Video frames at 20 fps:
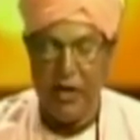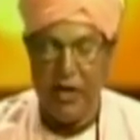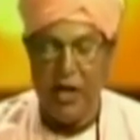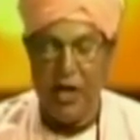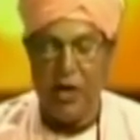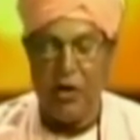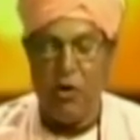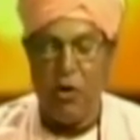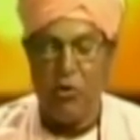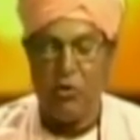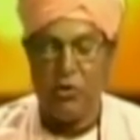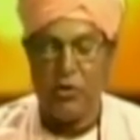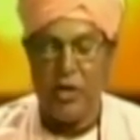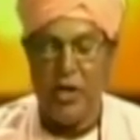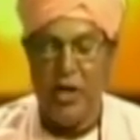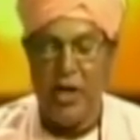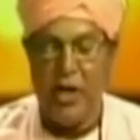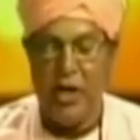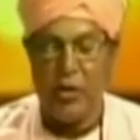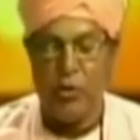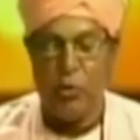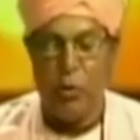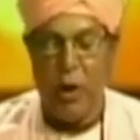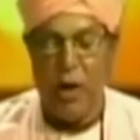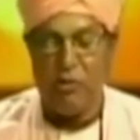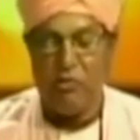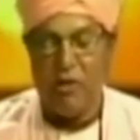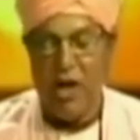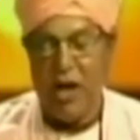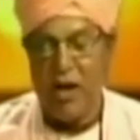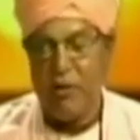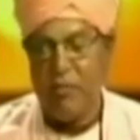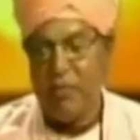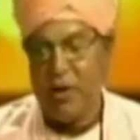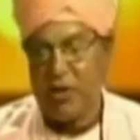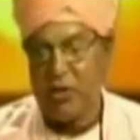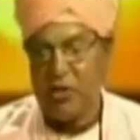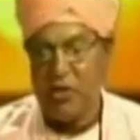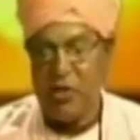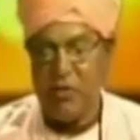हे कौनते एक दुराचारी
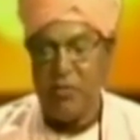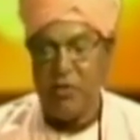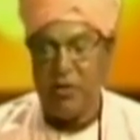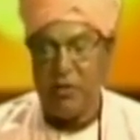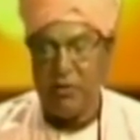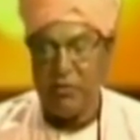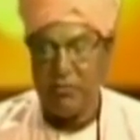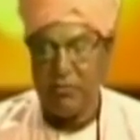व्यक्ति भी